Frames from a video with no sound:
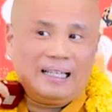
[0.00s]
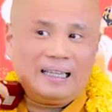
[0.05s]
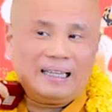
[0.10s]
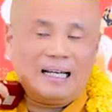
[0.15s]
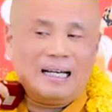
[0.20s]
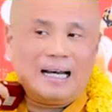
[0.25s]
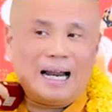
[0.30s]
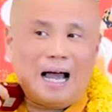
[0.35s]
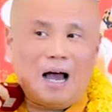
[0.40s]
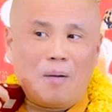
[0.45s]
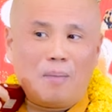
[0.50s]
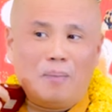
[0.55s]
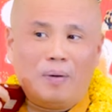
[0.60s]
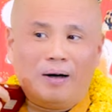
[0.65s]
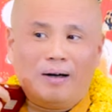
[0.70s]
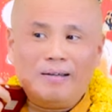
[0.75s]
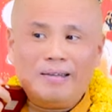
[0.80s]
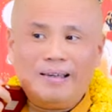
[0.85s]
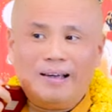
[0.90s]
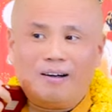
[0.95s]
Tính ra hôm
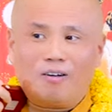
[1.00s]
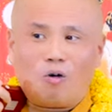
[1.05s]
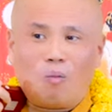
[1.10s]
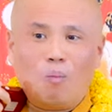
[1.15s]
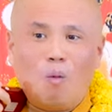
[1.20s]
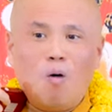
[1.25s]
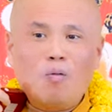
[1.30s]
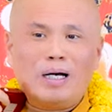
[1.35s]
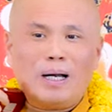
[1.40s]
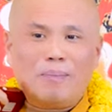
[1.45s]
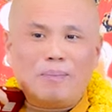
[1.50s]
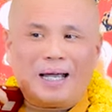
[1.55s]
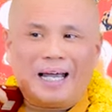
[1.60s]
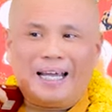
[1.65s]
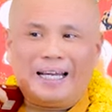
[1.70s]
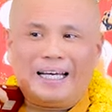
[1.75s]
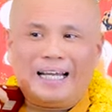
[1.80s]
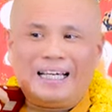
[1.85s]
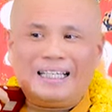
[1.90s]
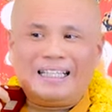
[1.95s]
bữa giờ cũng bốn năm
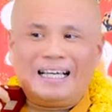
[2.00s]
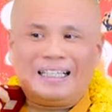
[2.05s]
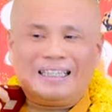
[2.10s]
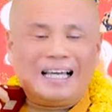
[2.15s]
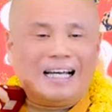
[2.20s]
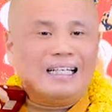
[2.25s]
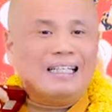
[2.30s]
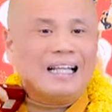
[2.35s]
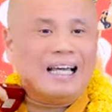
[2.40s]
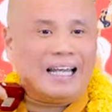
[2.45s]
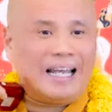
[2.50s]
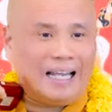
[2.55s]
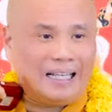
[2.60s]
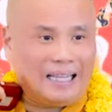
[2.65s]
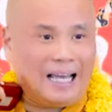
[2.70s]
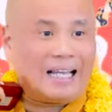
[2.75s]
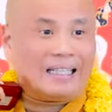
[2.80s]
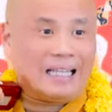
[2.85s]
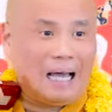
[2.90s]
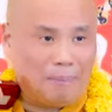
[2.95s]
ngày nay thầy Tánh thầy
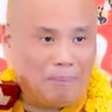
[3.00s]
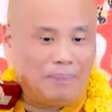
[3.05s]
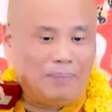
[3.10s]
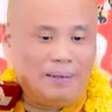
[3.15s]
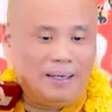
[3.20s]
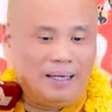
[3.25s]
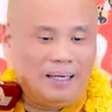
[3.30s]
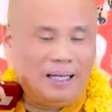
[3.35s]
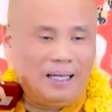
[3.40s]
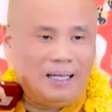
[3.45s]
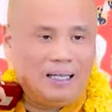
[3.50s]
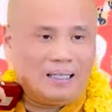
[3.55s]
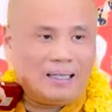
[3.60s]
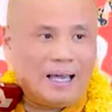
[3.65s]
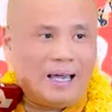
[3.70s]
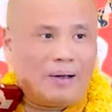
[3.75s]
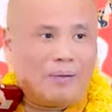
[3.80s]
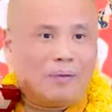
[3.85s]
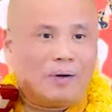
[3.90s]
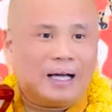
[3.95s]
thầy tập
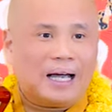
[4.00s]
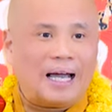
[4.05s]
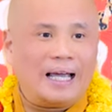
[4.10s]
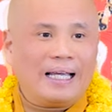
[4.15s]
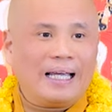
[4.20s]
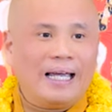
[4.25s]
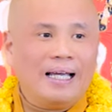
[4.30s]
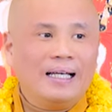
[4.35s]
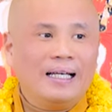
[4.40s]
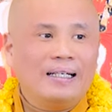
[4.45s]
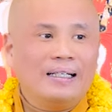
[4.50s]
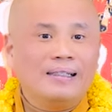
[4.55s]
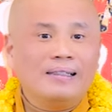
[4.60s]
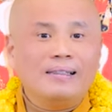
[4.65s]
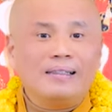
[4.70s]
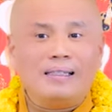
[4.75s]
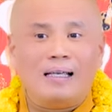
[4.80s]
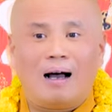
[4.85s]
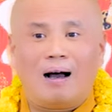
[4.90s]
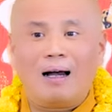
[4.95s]
theo cái cái
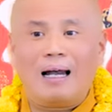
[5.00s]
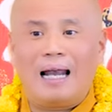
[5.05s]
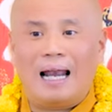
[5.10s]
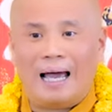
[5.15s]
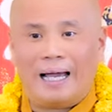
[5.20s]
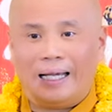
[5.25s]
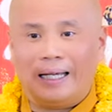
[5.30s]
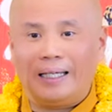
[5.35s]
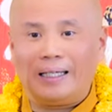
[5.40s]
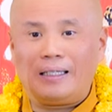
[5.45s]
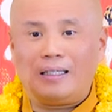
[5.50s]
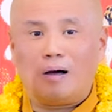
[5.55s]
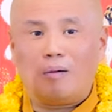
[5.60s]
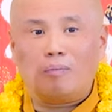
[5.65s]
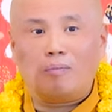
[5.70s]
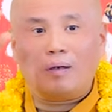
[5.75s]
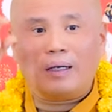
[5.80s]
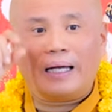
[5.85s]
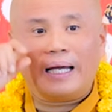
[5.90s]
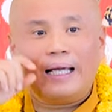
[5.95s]
hướng dẫn lại
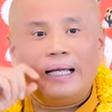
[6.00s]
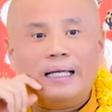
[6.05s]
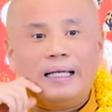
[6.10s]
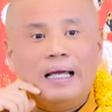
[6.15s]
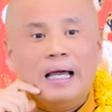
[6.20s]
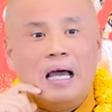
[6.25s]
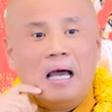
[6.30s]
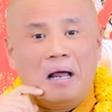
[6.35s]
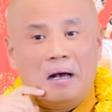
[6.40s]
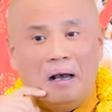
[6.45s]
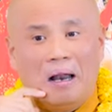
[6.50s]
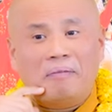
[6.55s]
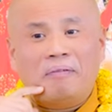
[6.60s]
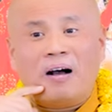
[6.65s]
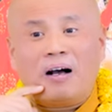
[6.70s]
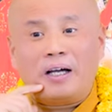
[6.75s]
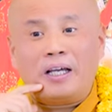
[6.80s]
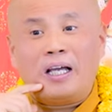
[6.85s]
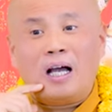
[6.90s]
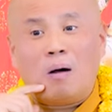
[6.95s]
trong cái lễ
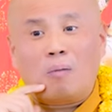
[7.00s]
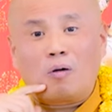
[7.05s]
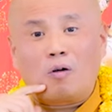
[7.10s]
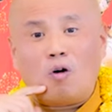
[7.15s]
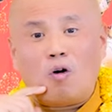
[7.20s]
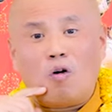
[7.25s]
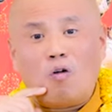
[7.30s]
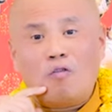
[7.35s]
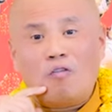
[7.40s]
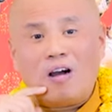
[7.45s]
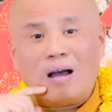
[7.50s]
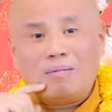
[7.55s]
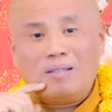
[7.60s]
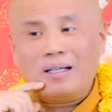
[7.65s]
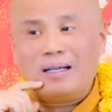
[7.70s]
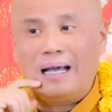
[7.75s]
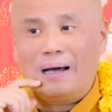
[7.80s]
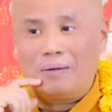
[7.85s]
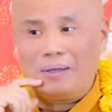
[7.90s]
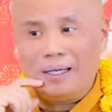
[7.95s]
Phật y học của Pháp
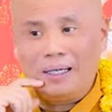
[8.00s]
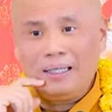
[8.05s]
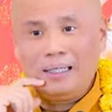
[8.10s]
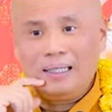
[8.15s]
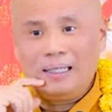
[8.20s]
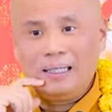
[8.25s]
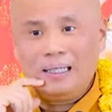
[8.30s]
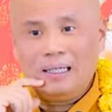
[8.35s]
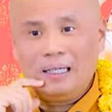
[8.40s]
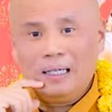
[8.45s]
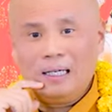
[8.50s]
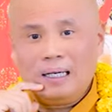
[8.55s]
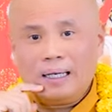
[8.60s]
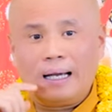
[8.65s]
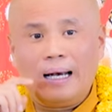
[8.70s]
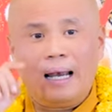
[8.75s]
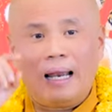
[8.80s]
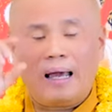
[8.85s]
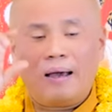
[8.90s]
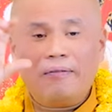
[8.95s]
Sư Đạo Chứng.
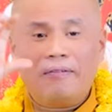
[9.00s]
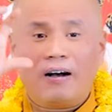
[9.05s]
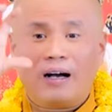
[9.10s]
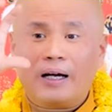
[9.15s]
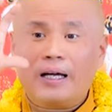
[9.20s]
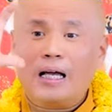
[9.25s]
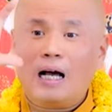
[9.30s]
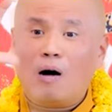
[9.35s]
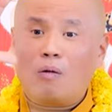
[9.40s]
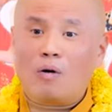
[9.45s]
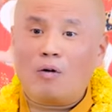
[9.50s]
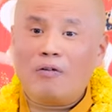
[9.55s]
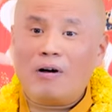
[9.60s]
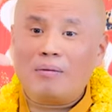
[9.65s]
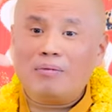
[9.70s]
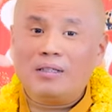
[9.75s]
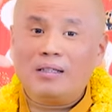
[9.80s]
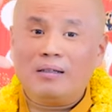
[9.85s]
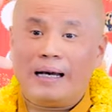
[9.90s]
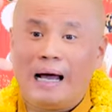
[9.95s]
Cái lễ Phật y học của
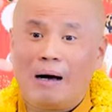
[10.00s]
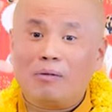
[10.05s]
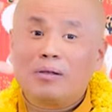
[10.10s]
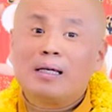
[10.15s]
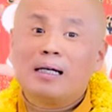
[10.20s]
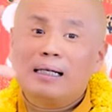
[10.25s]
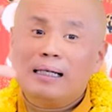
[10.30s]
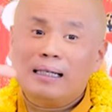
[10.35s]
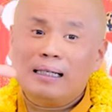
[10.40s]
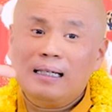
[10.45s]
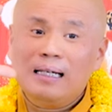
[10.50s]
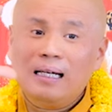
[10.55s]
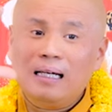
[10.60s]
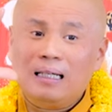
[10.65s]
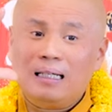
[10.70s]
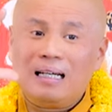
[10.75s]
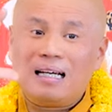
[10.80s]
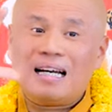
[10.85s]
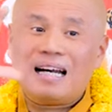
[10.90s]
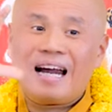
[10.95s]
Pháp Sư Đạo Chứng á,
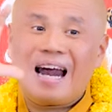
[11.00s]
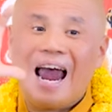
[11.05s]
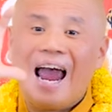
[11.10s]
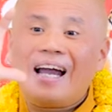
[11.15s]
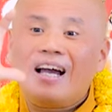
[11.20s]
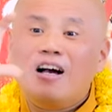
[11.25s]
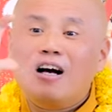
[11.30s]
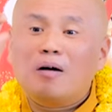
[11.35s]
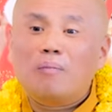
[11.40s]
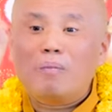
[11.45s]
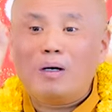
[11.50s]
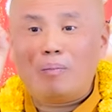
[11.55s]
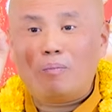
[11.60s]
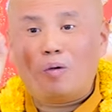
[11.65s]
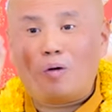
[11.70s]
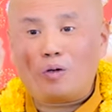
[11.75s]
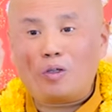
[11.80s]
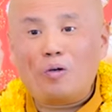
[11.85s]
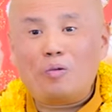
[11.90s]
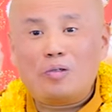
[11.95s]
nó khác hơn mình
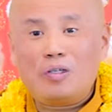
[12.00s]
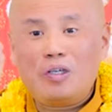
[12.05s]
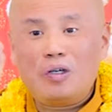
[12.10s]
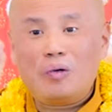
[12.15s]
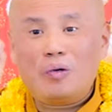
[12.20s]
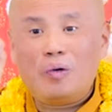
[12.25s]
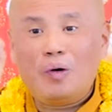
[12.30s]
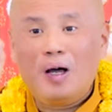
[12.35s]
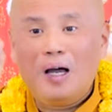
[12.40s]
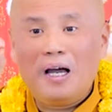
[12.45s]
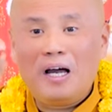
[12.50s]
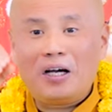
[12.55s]
một chút xíu.